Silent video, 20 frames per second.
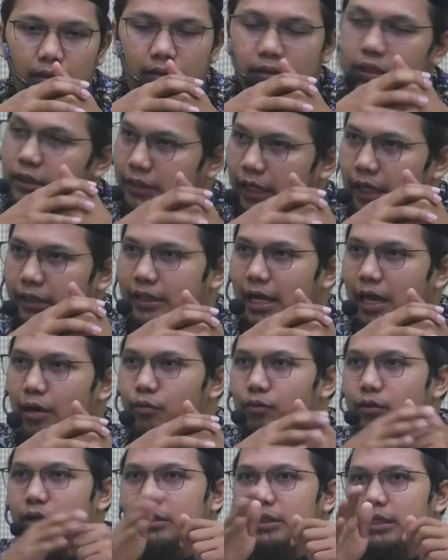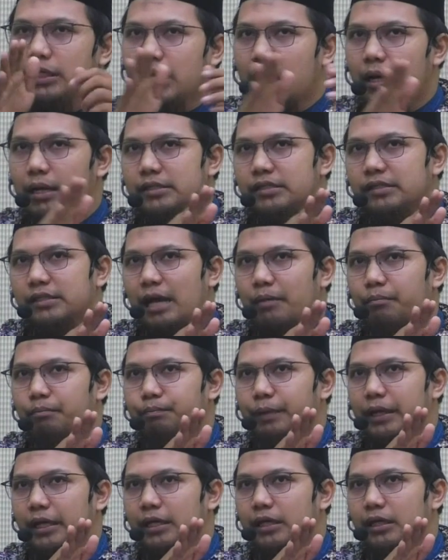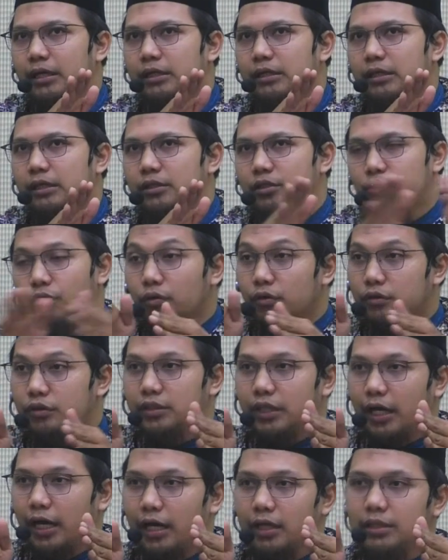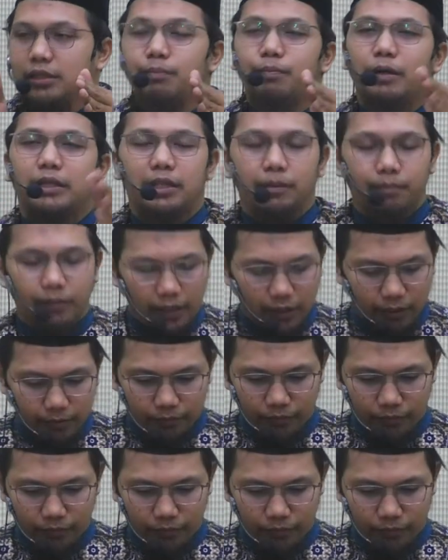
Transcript: Tidak tahu ketika sampai Jogja tiba-tiba